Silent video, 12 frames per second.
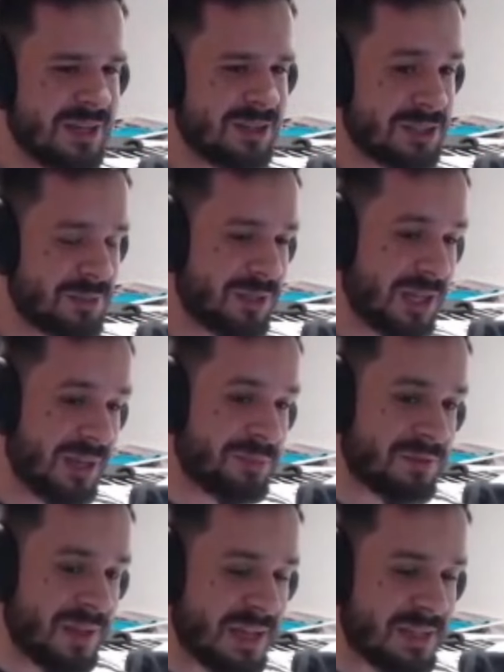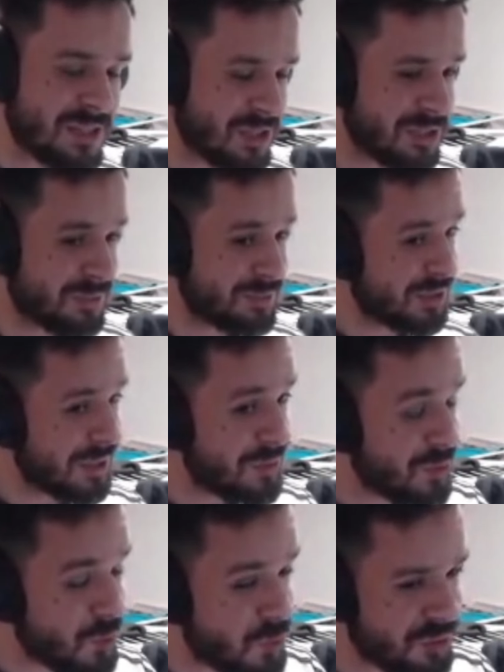czasem dajemy wiedzę, czasem
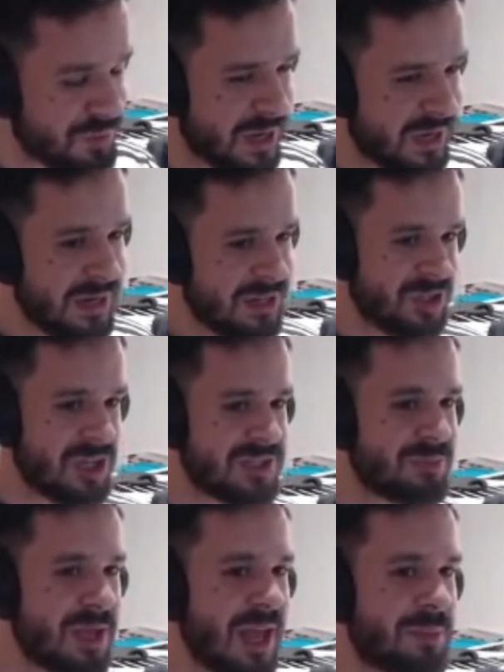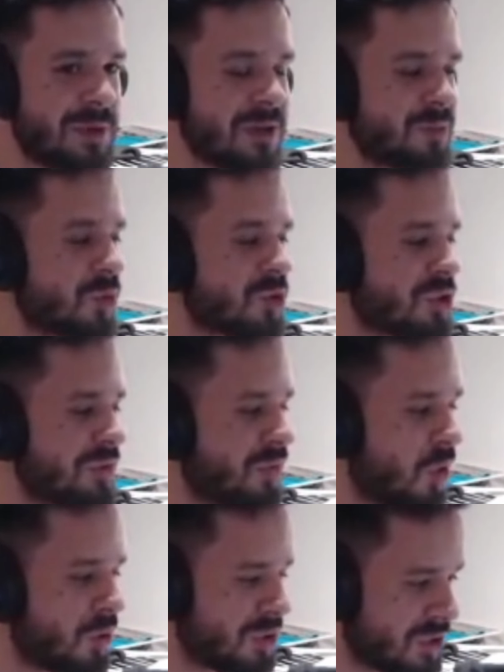dajemy uśmiech, czasem dajemy
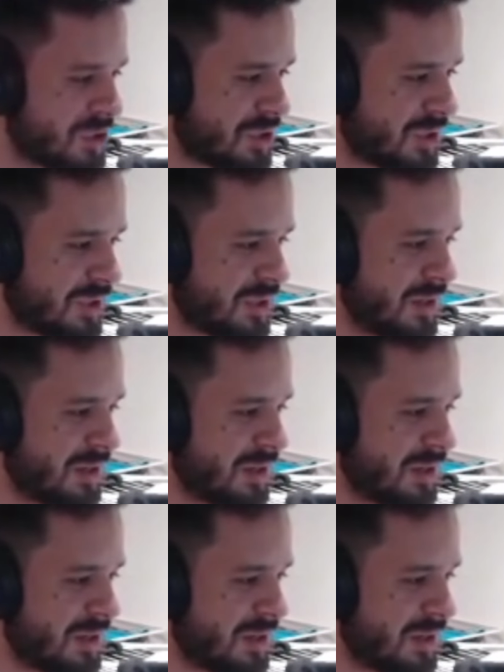możliwości.